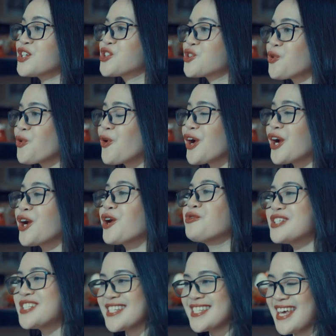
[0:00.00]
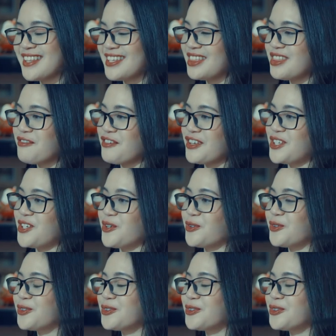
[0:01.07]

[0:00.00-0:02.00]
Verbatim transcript: Sure, we'll just edit the video.